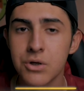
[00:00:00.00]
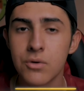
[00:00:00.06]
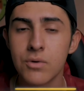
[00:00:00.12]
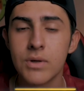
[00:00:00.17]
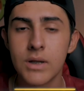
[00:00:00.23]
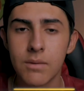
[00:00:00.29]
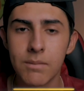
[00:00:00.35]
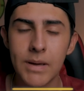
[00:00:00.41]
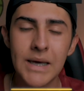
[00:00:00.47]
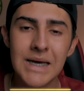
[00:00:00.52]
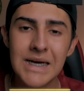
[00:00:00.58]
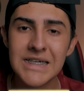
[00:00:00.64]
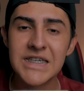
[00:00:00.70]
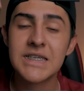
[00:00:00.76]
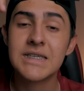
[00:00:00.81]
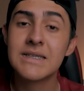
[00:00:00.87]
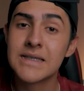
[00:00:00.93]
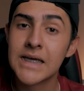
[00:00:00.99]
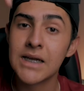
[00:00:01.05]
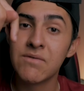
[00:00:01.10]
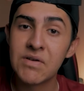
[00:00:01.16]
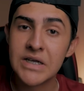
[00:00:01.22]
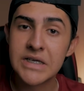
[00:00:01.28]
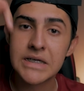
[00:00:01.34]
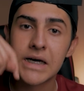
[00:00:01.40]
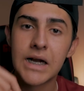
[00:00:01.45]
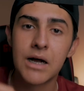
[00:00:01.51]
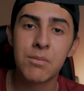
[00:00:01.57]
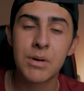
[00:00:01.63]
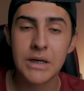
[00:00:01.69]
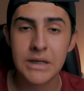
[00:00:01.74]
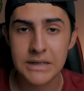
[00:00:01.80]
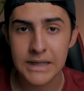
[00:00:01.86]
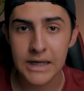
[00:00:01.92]
estilo. E também, já se inscreva nesse canal,
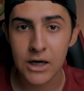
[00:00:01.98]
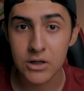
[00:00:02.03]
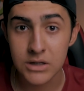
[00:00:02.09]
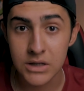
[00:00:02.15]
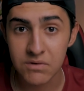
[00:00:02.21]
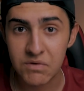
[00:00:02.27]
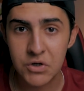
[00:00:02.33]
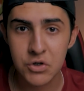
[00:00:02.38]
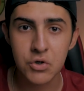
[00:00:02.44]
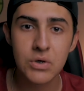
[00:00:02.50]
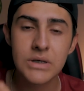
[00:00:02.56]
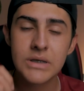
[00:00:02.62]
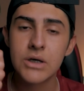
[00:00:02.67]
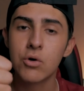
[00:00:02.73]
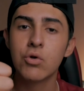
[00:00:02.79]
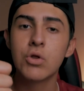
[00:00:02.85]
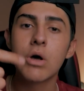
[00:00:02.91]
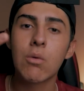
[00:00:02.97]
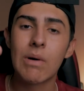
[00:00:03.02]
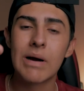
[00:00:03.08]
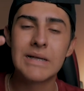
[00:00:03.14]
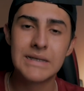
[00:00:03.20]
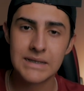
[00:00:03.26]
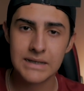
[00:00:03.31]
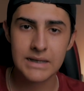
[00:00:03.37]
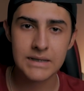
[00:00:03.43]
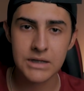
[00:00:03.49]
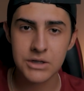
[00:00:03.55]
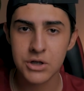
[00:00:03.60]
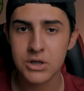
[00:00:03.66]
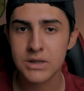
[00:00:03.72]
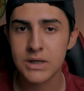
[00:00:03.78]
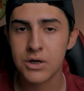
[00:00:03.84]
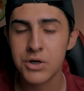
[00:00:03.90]
porque nesse canal eu vídeo toda segunda, quarta e sexta, 7
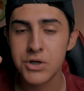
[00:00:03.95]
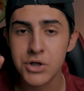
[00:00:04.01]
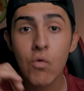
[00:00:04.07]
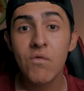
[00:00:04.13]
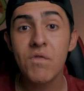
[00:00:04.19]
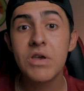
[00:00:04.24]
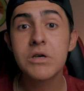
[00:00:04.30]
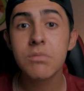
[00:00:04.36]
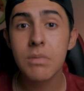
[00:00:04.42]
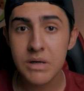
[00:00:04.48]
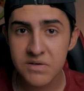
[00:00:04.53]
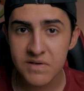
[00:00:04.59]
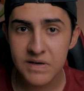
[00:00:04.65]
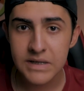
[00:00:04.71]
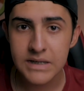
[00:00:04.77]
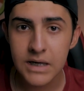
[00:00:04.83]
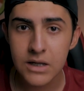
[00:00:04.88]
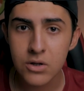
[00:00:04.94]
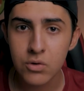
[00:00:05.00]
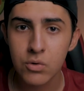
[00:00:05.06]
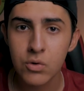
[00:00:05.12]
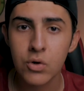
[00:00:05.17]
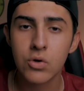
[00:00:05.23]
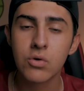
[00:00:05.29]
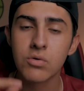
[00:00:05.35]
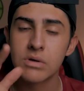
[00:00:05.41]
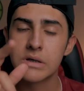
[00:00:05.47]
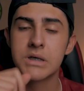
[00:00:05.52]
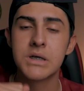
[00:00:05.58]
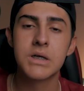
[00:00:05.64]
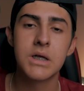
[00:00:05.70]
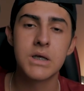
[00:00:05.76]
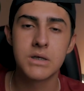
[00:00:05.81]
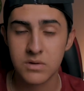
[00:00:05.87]
horas da noite. Um vídeo mais diferenciado do que o outro,
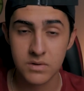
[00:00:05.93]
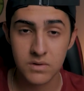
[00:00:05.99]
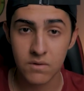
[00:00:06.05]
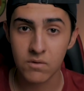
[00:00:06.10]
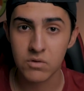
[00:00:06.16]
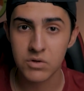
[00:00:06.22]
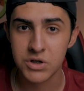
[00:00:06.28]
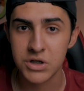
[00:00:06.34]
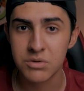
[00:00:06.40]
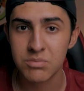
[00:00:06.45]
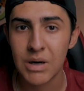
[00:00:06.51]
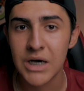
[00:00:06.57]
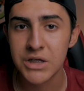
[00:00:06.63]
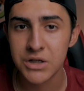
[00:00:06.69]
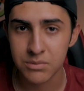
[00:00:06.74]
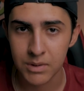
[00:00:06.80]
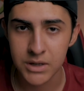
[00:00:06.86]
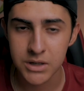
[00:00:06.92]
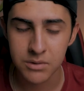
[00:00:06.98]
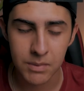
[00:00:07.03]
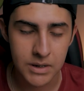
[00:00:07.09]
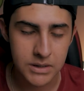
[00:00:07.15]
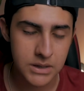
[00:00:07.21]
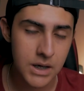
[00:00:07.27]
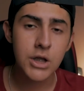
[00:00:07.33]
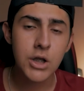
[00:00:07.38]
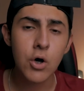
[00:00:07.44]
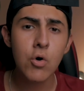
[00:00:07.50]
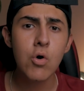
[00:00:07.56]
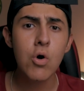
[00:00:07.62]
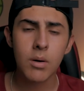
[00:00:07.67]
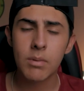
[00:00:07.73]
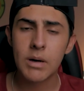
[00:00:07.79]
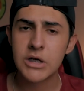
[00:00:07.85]
que vocês vão curtir demais, demais, demais.
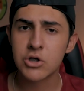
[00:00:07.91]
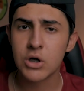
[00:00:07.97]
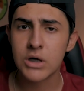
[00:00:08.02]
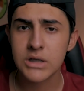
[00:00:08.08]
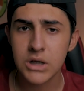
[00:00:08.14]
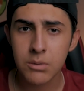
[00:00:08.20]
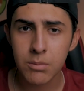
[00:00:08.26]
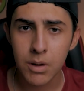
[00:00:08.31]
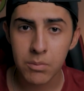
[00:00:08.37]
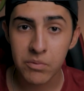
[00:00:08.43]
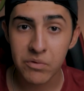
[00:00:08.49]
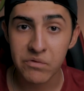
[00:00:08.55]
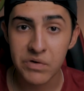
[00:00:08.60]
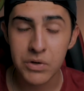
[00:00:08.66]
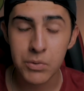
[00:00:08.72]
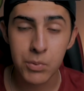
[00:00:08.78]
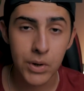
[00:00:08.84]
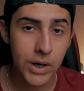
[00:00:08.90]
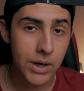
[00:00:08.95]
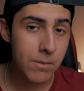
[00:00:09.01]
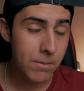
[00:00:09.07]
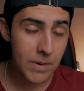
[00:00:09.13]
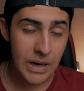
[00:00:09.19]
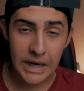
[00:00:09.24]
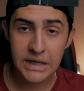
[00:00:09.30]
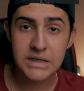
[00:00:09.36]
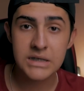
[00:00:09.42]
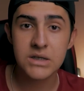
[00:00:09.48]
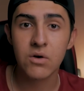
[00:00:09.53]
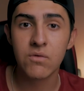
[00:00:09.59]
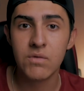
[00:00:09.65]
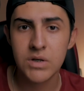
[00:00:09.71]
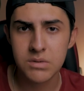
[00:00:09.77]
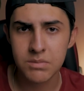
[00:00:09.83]
Então, bora pra instalação e bora pro vídeo, porque esses
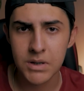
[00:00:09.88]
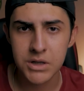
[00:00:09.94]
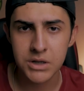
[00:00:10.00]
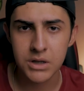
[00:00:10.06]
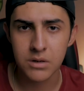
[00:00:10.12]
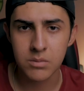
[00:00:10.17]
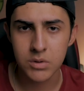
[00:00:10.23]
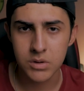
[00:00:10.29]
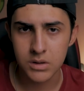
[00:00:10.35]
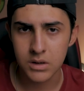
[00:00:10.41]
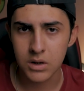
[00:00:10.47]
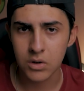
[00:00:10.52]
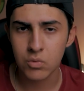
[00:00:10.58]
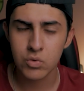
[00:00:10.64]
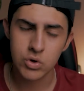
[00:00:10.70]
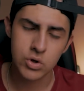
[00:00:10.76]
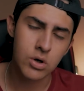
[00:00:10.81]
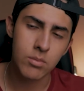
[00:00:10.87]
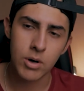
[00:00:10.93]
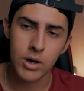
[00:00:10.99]
são vídeos mais dinâmicos. Então, só